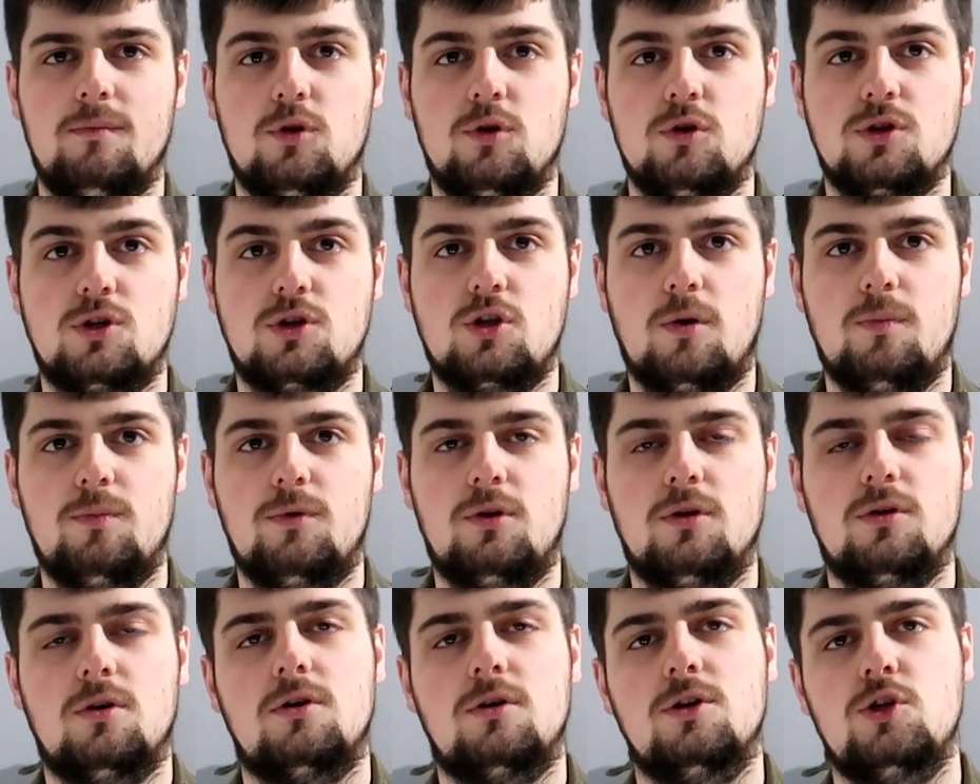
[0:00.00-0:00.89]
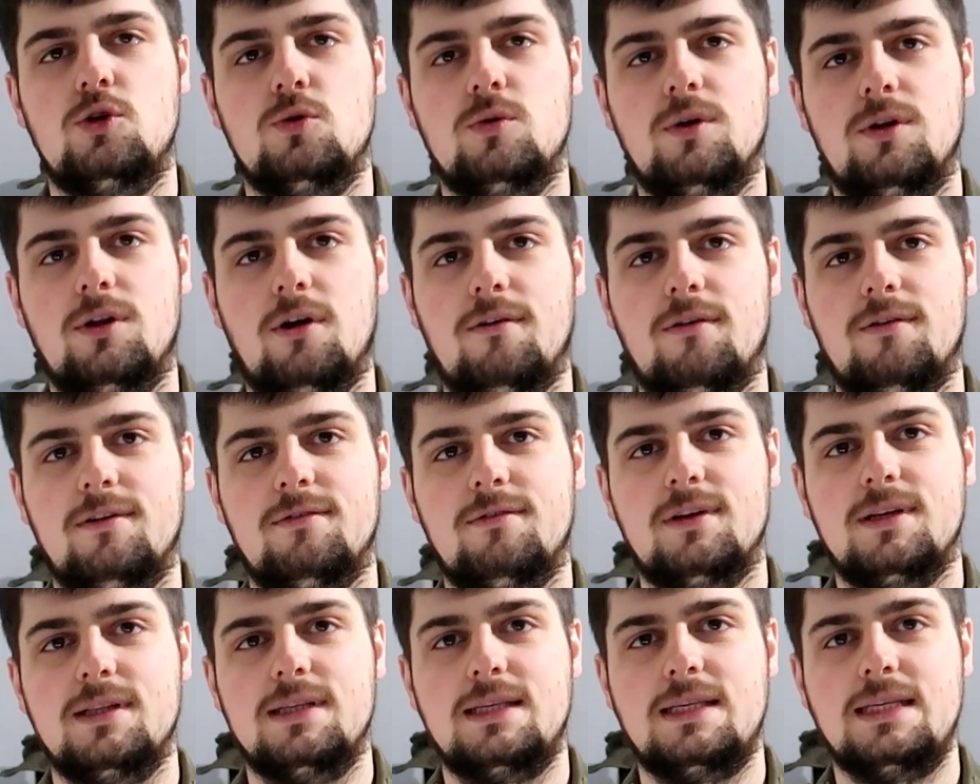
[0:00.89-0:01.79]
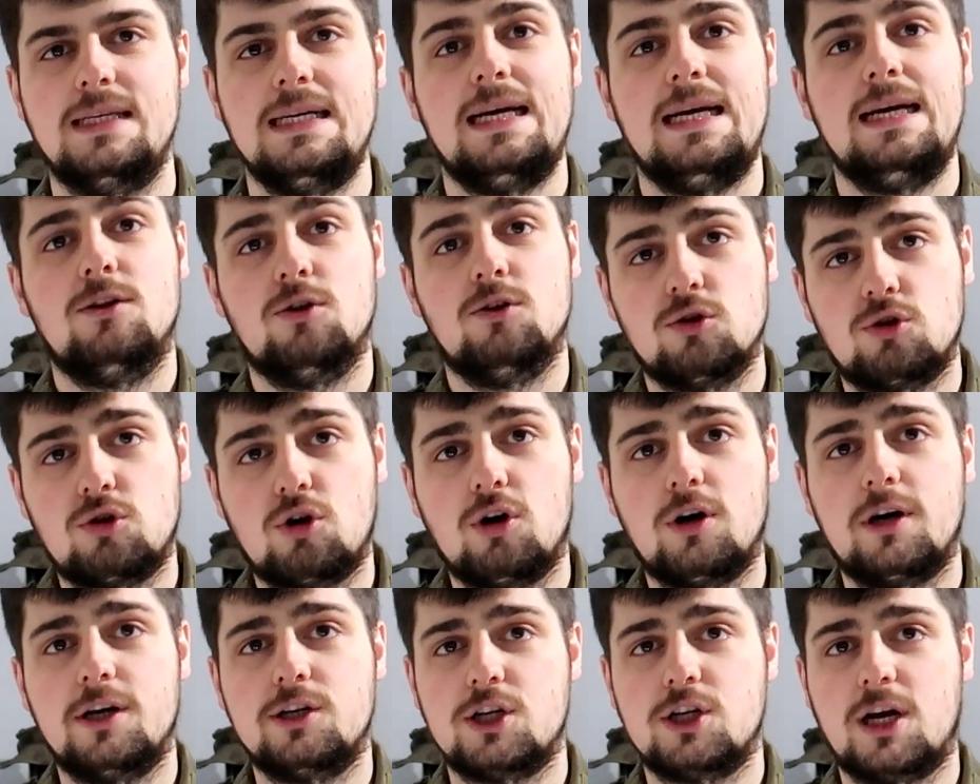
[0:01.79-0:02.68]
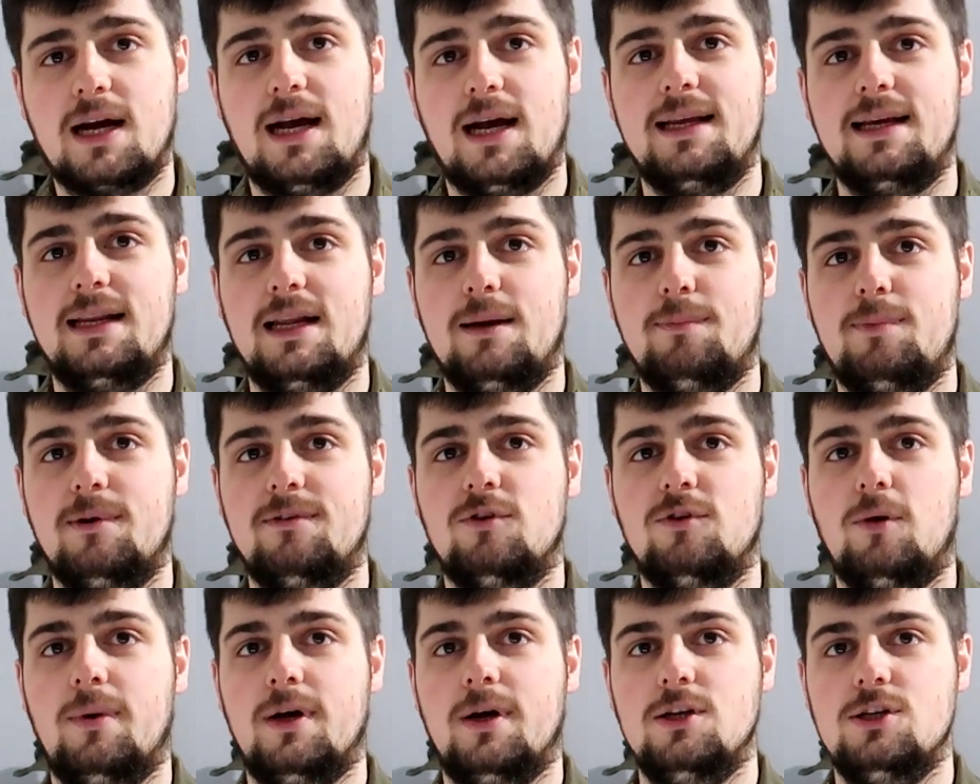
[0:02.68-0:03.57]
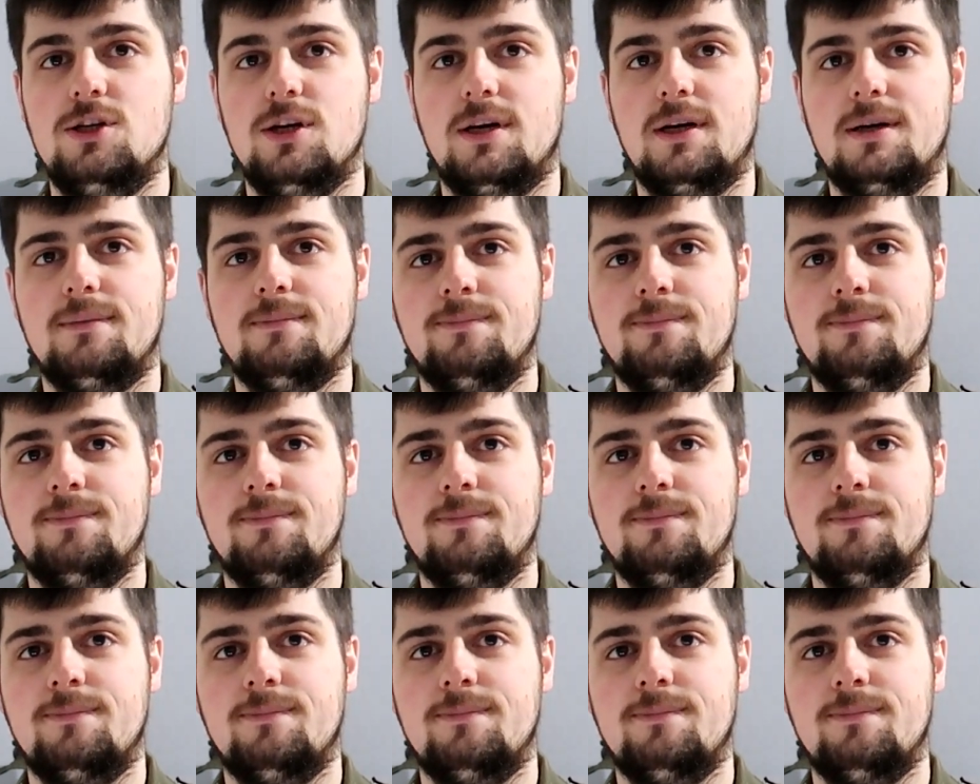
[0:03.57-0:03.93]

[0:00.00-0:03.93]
Non-stop dochodziły nowe, więc no trochę czekania na pewno będzie.